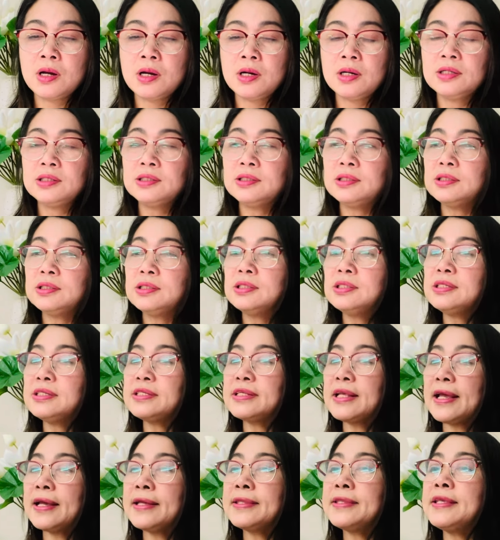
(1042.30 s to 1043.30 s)
Ờ, Hương
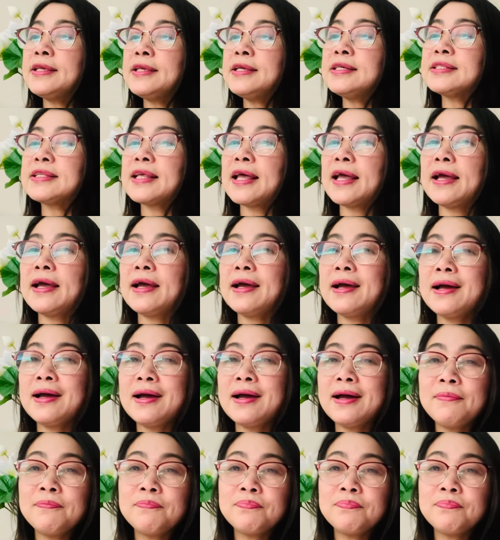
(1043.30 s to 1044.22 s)
sẽ chia sẻ